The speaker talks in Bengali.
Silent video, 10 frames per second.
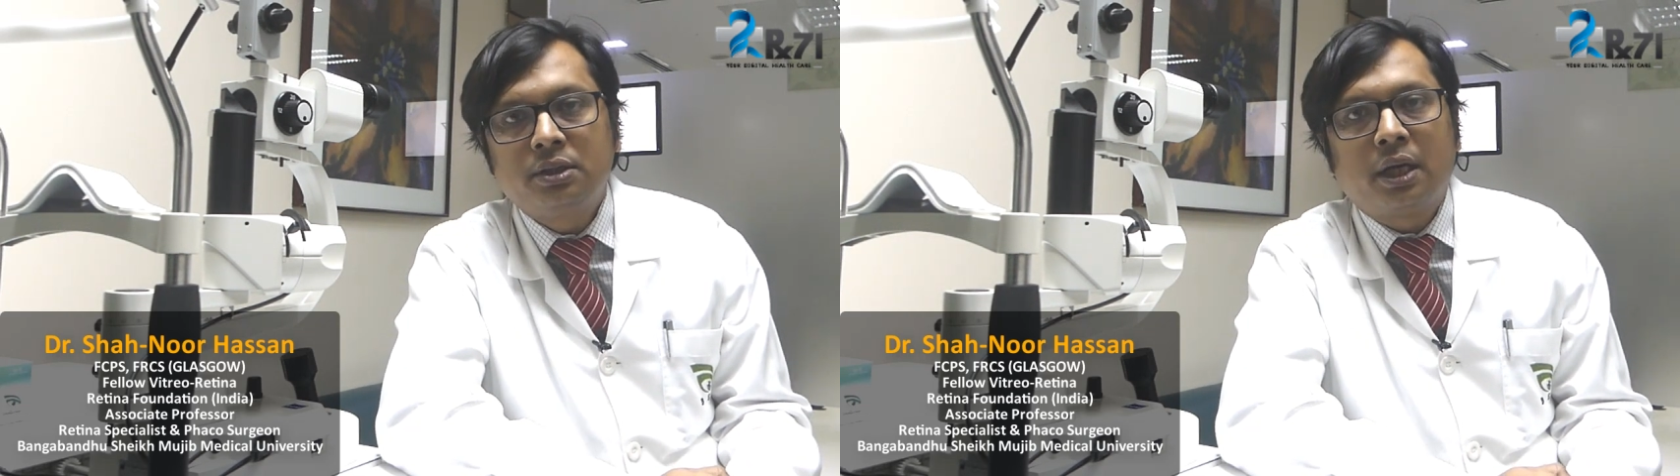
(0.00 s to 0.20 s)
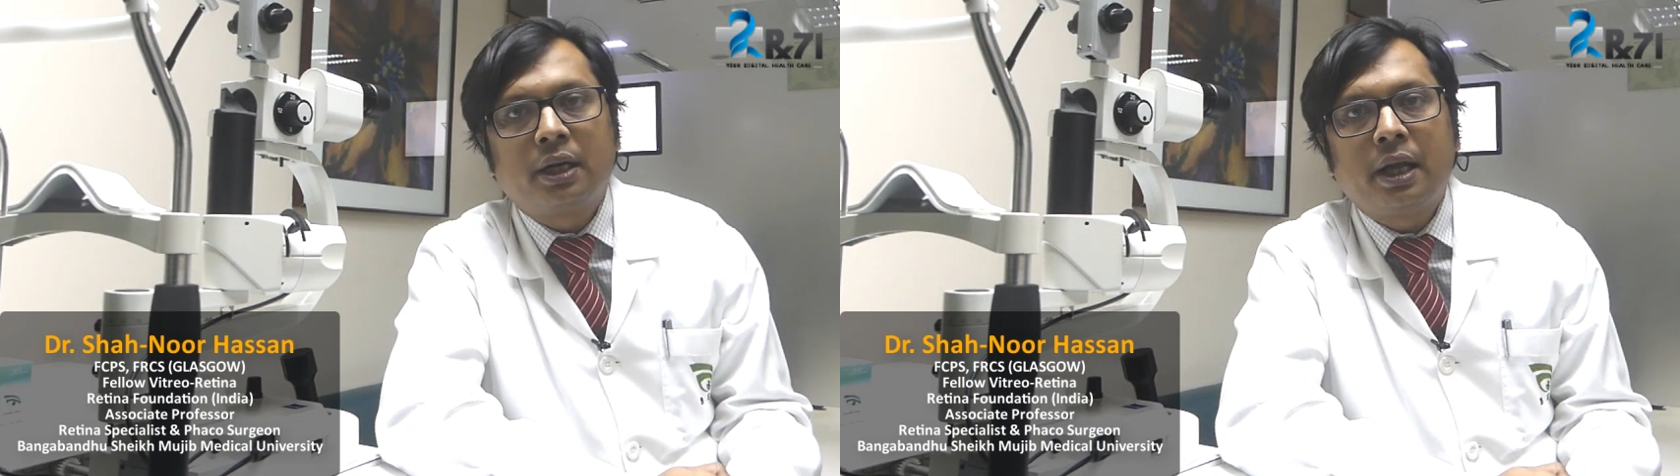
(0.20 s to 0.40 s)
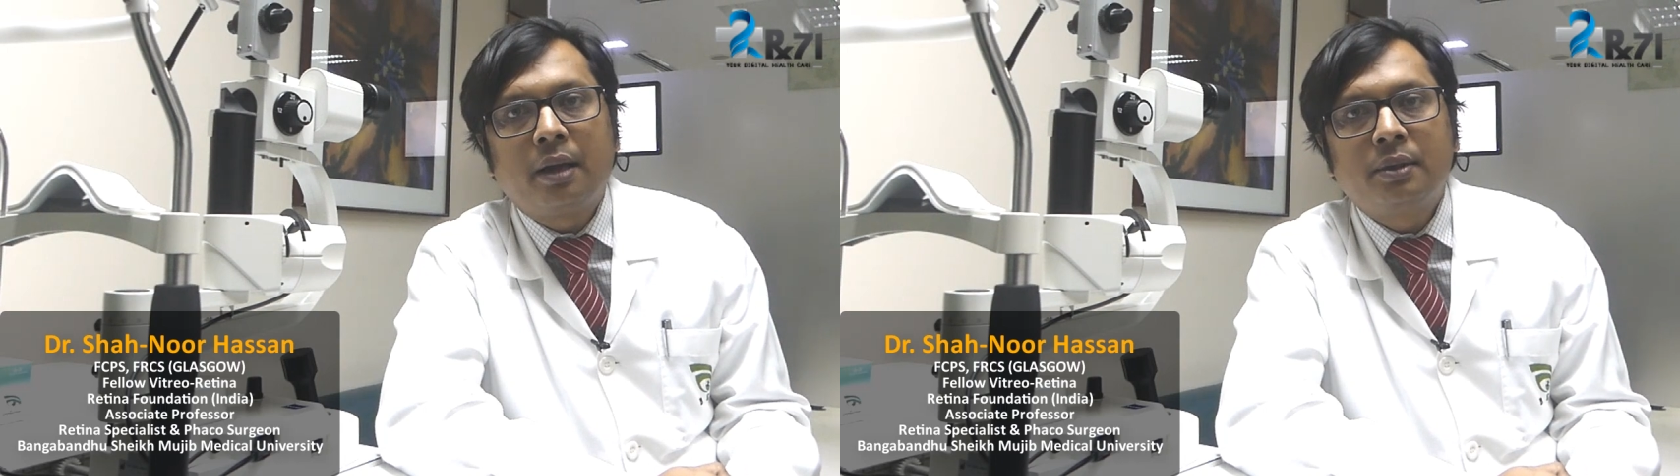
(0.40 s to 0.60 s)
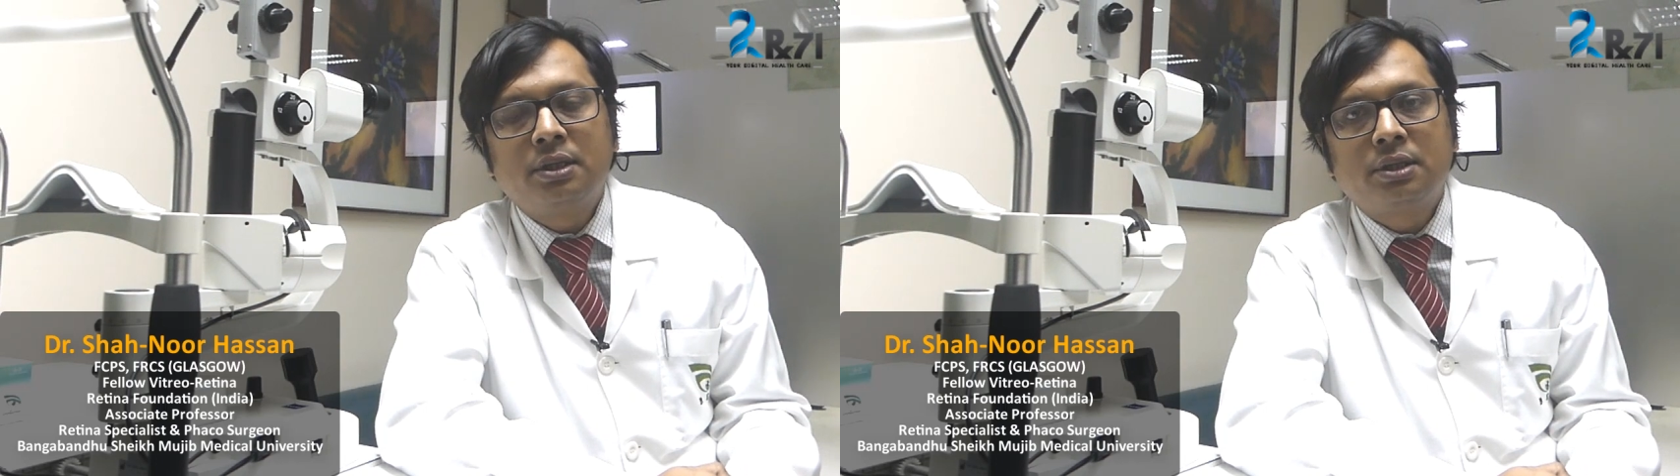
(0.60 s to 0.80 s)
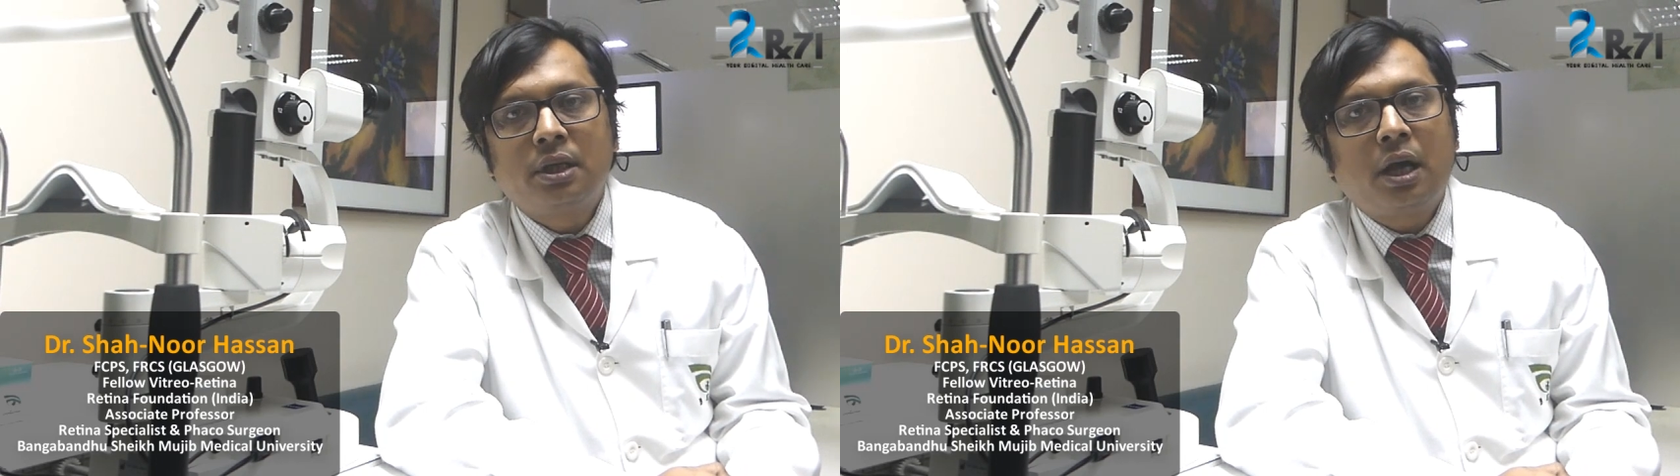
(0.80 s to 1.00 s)
যারা
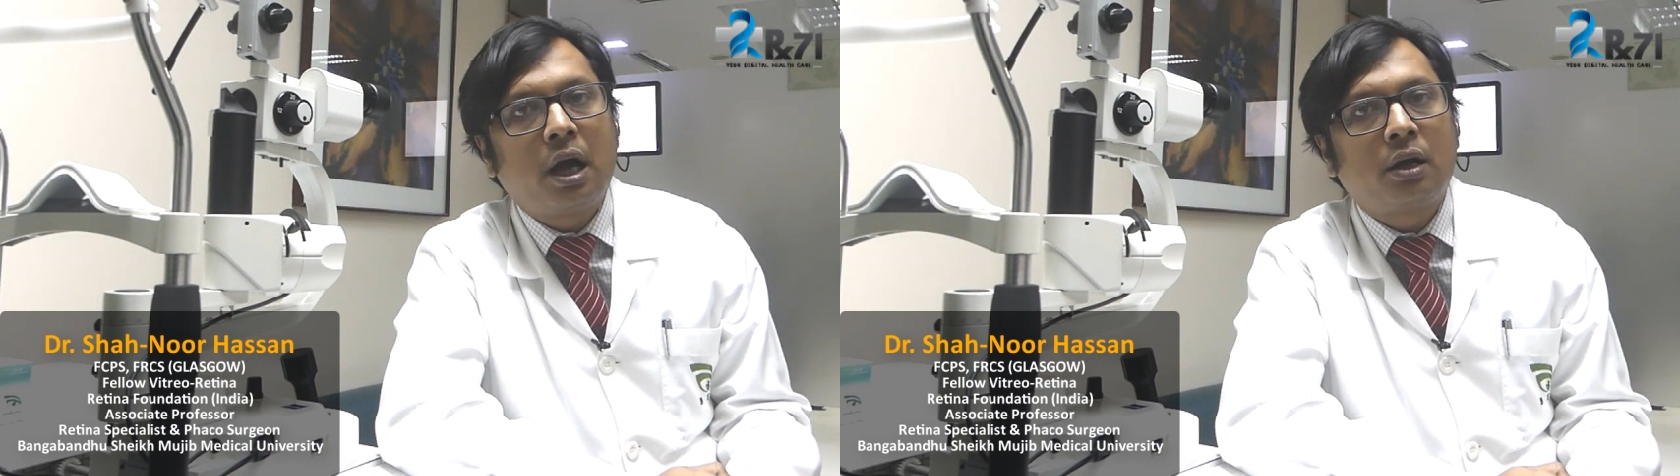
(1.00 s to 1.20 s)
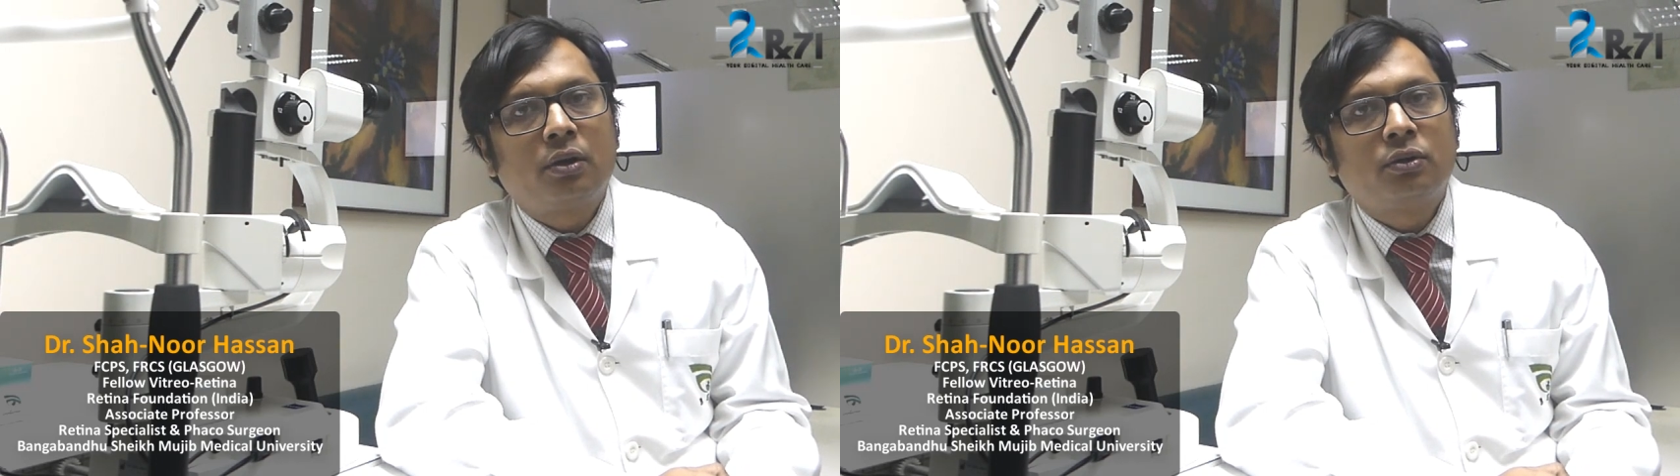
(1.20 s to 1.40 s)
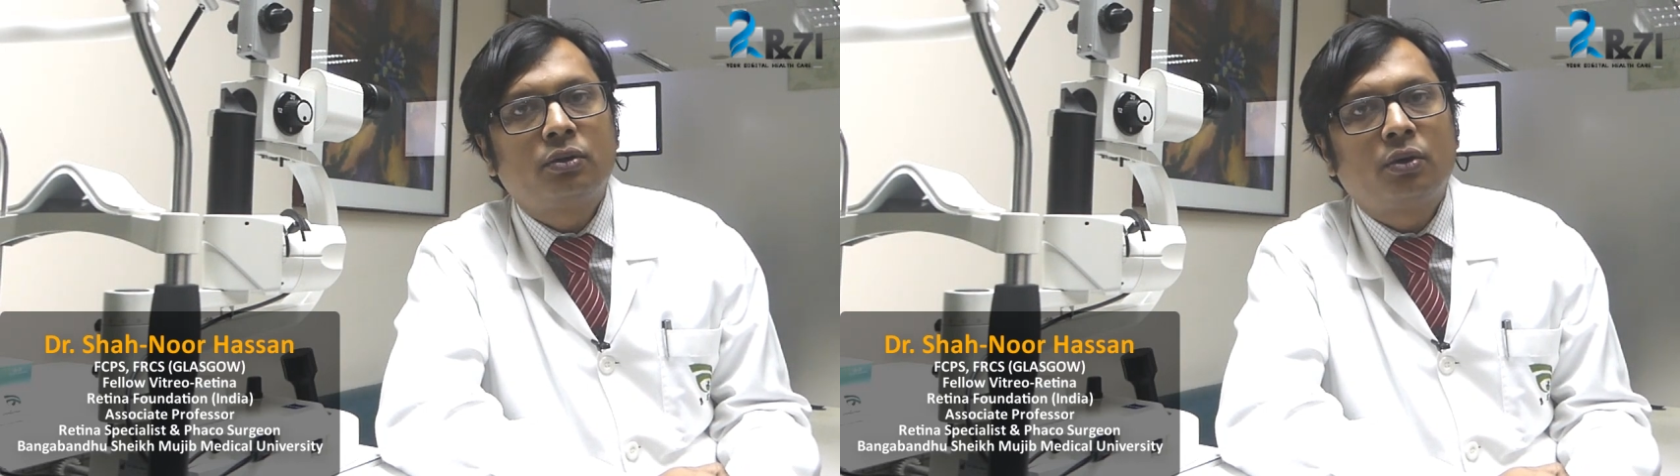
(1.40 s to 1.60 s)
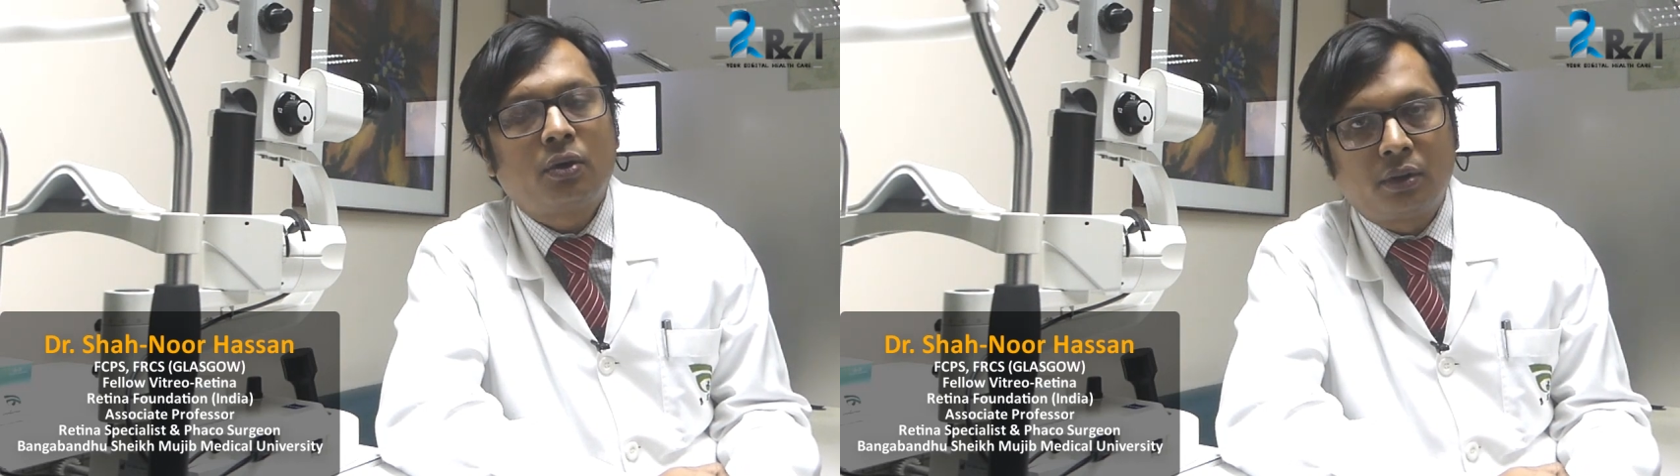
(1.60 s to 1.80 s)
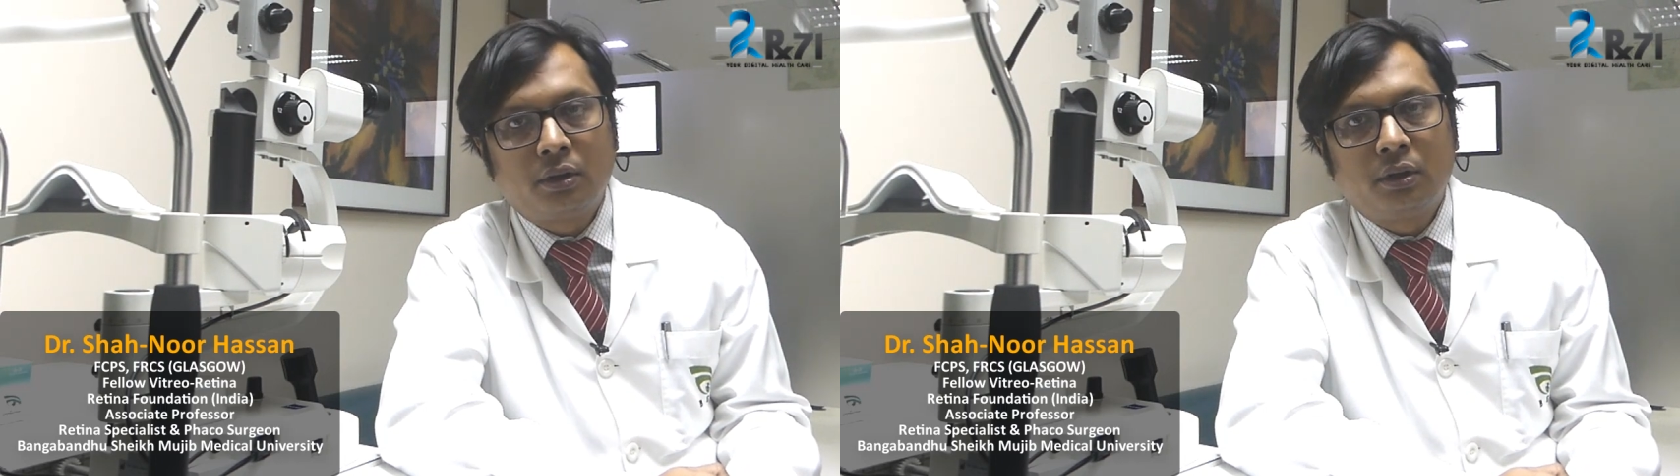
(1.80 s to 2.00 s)
ডায়াবেটিসে আক্রান্ত নন